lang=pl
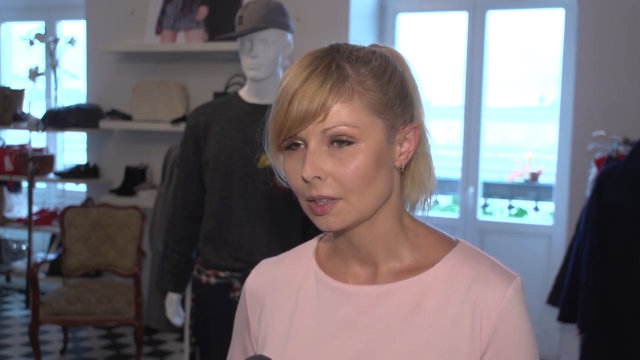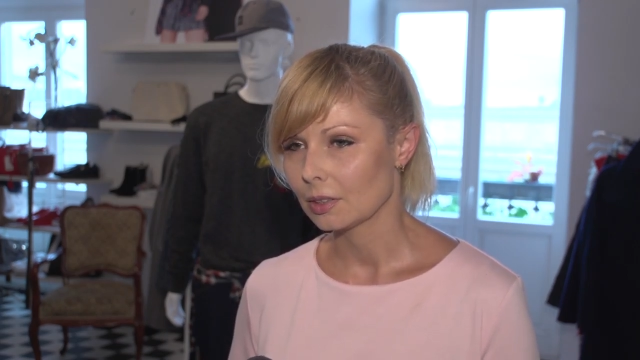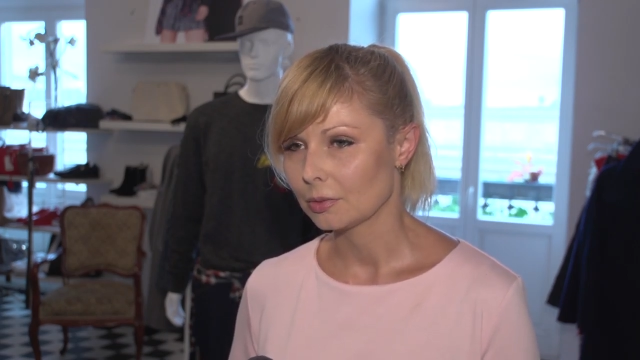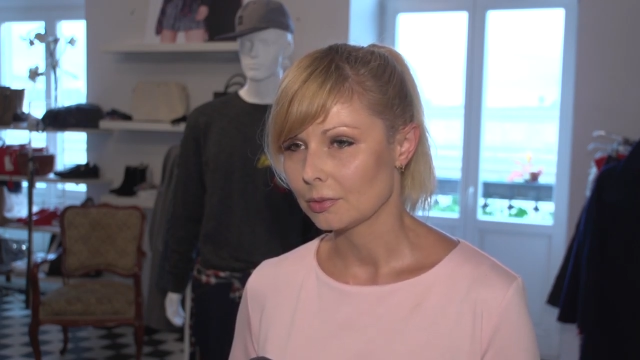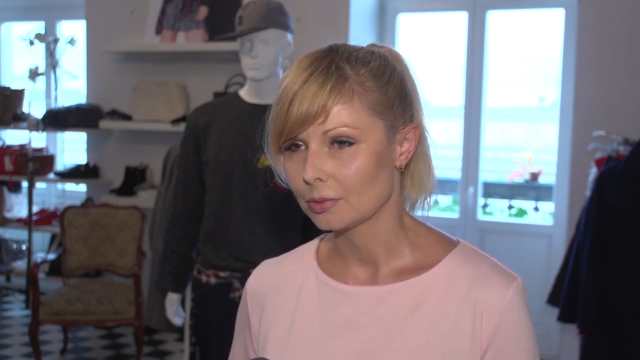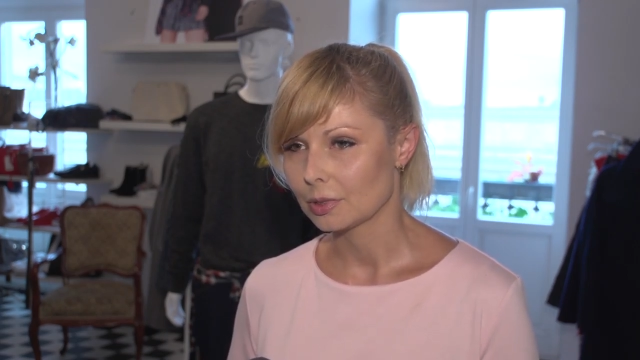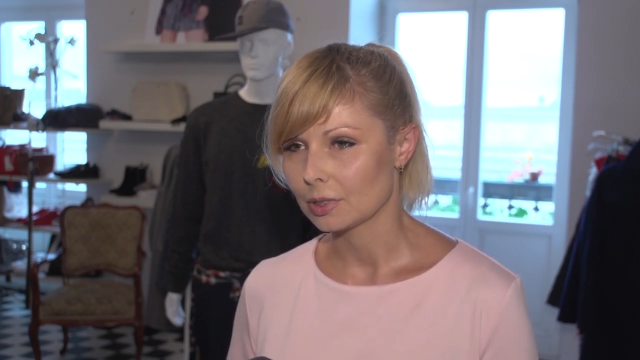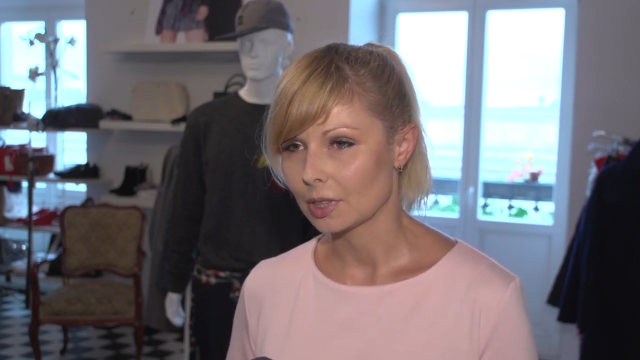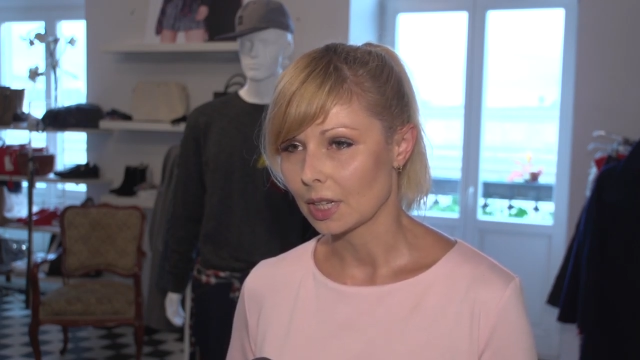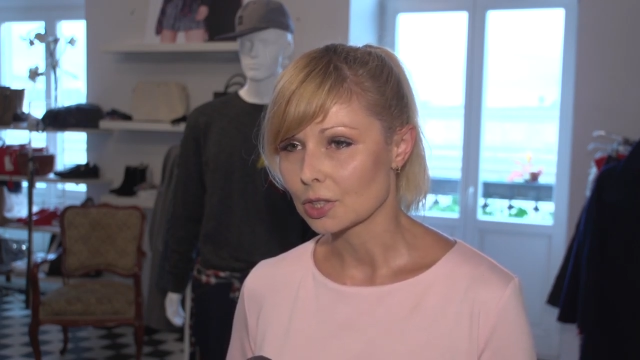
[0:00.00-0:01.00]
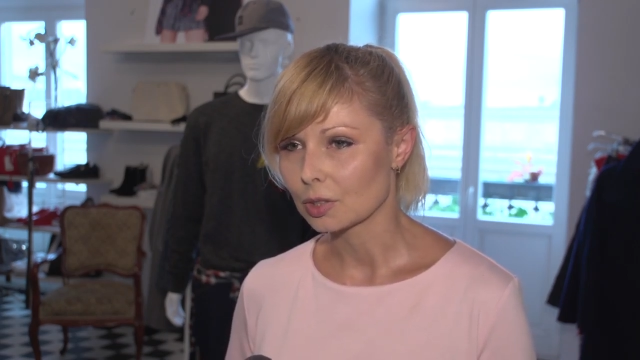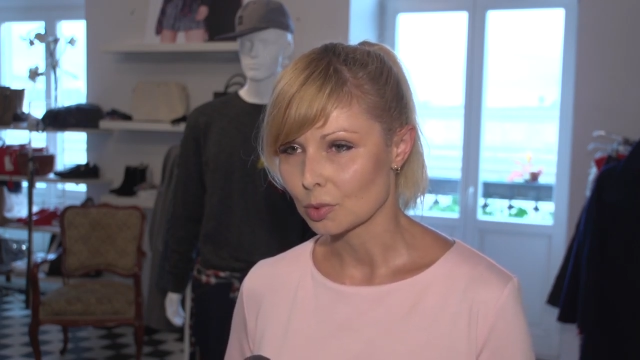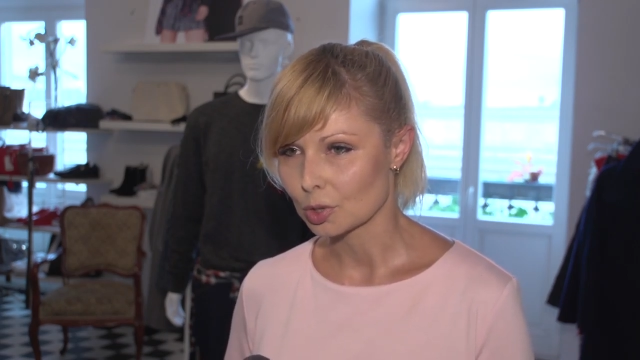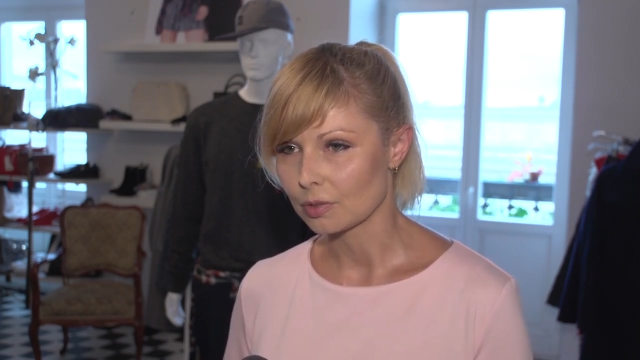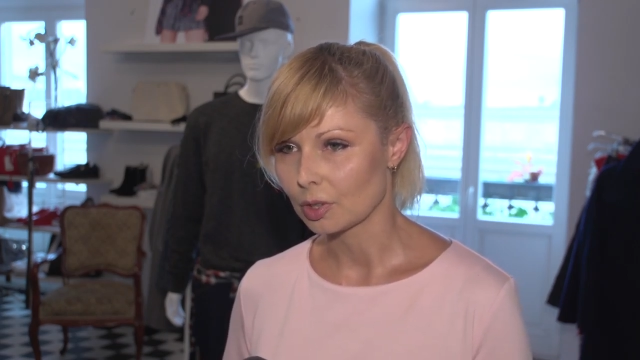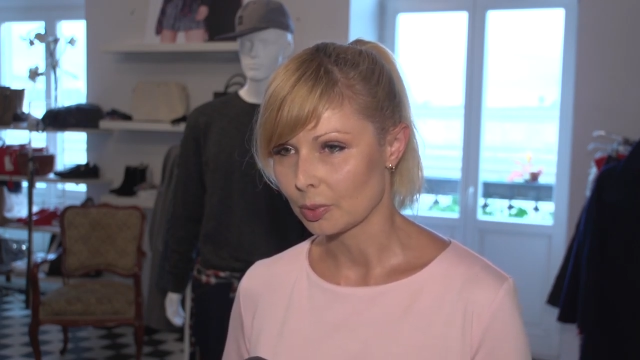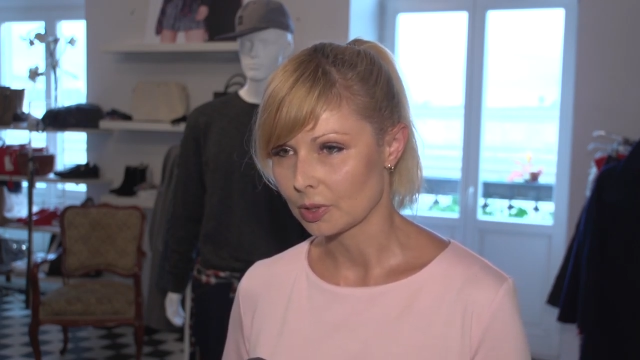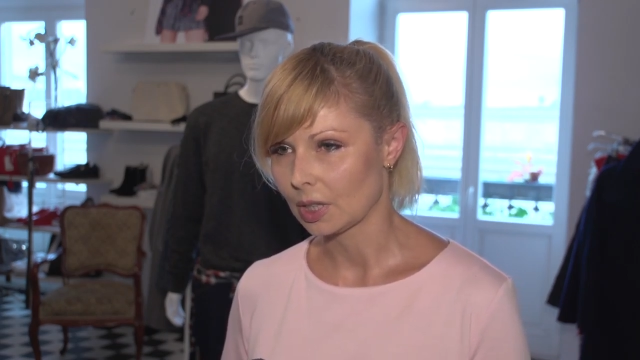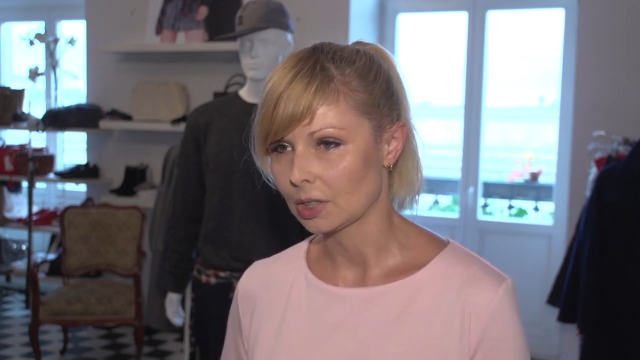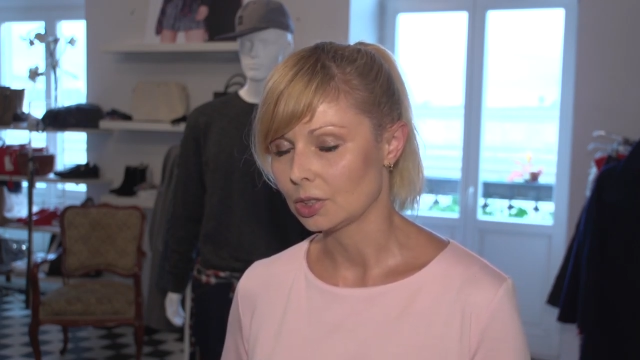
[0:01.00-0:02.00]
w każdej możliwej
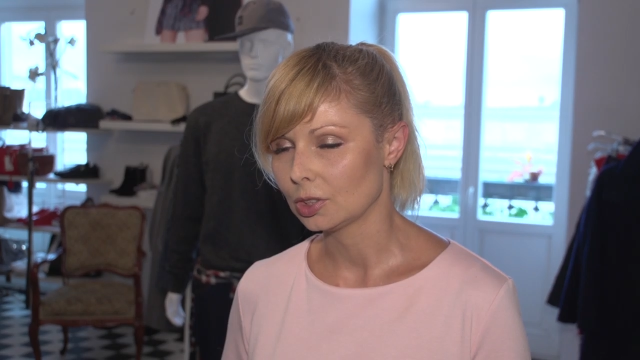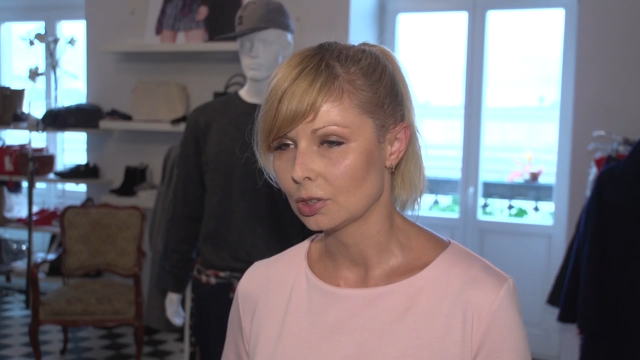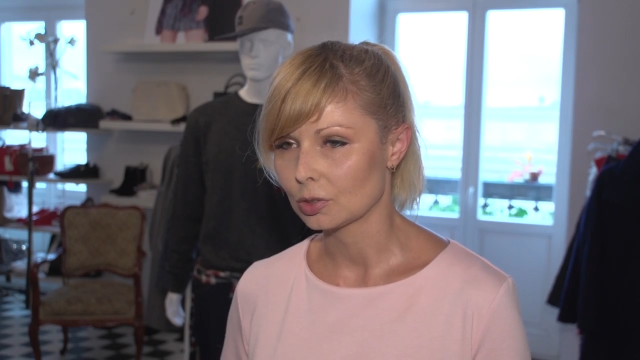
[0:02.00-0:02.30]
postaci.